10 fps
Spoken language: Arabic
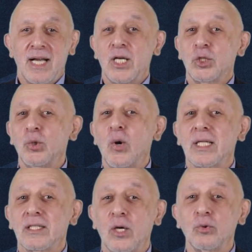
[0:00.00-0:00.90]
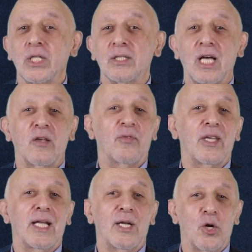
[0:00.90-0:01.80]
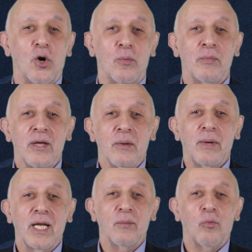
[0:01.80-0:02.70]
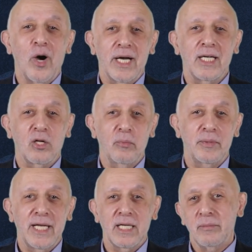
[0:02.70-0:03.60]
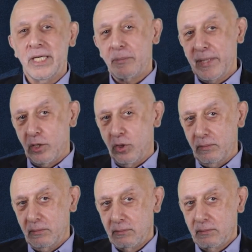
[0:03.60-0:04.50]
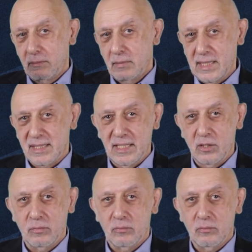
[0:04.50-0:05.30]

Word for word: لشو هالطوشة الطائفية اليوم بين موارنة لبنان من كبيرهم لصغيرهم